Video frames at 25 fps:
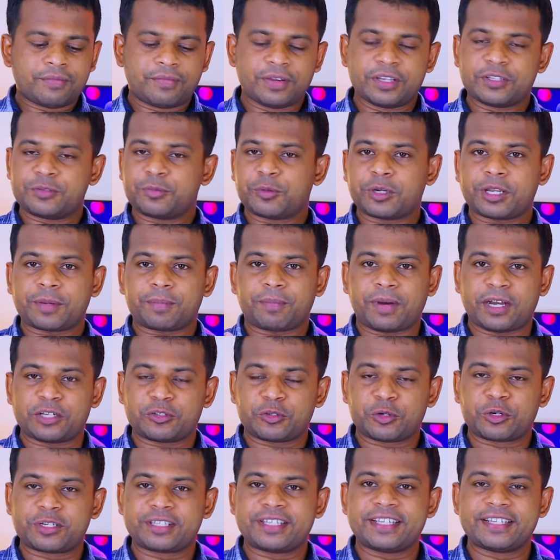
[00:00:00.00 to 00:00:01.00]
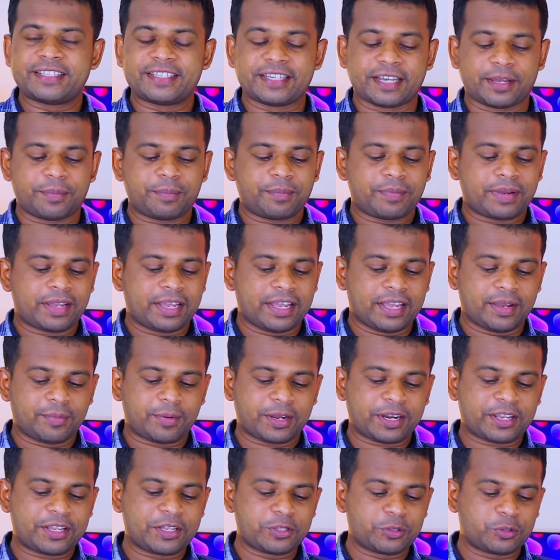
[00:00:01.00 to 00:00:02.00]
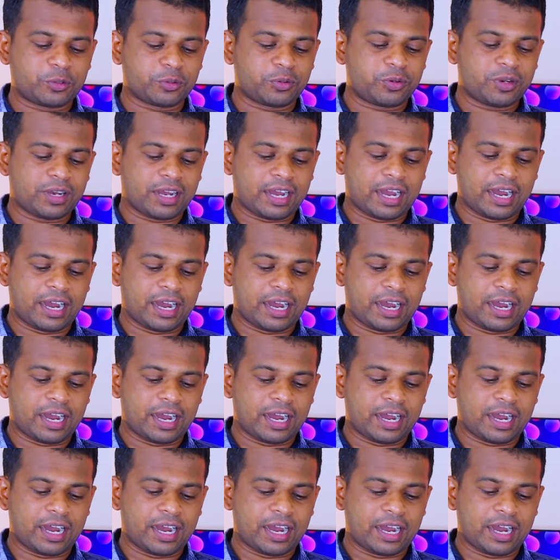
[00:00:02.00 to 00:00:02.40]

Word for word: ফেসবুকের পাসওয়ার্ড দিয়ে দিলাম এবারে কিন্তু